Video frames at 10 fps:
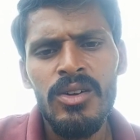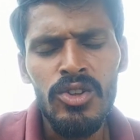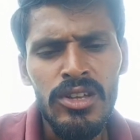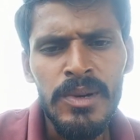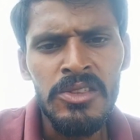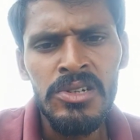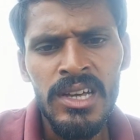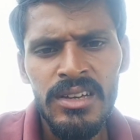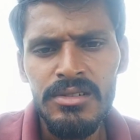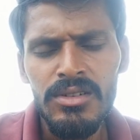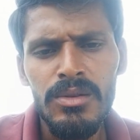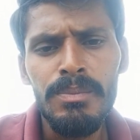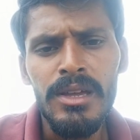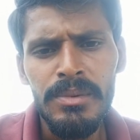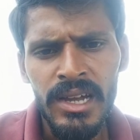కొంతమంది ఉంటారు ఓ
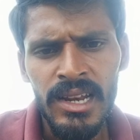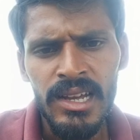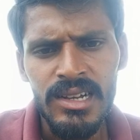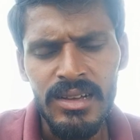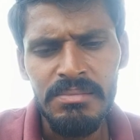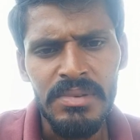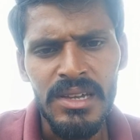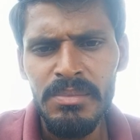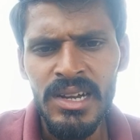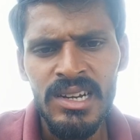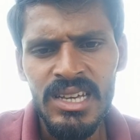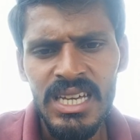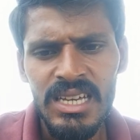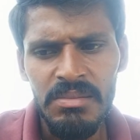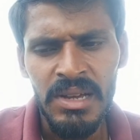పీపీ అని లెక్క పీపీ అంటే
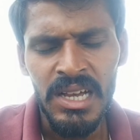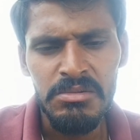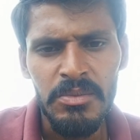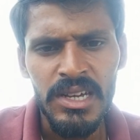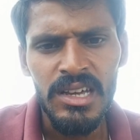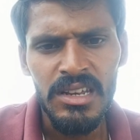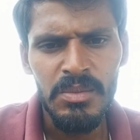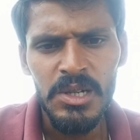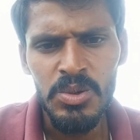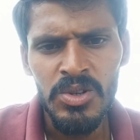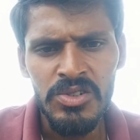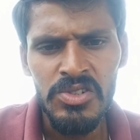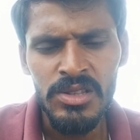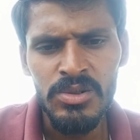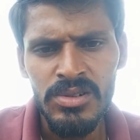మాక్సిమం మీకు అర్థమవుతుండొచ్చు
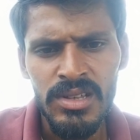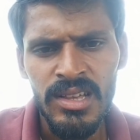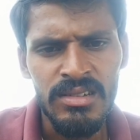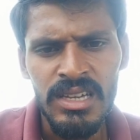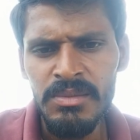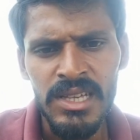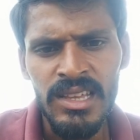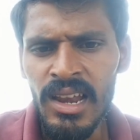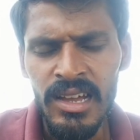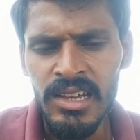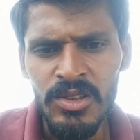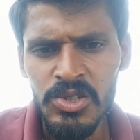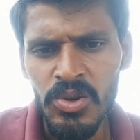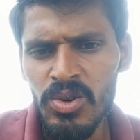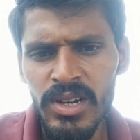అనుకుంటున్నాను ఈ మధ్యలో ఏదో
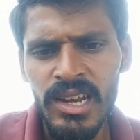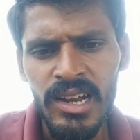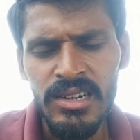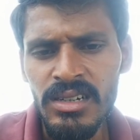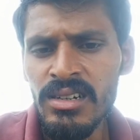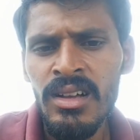షోకి వెళ్ళాడు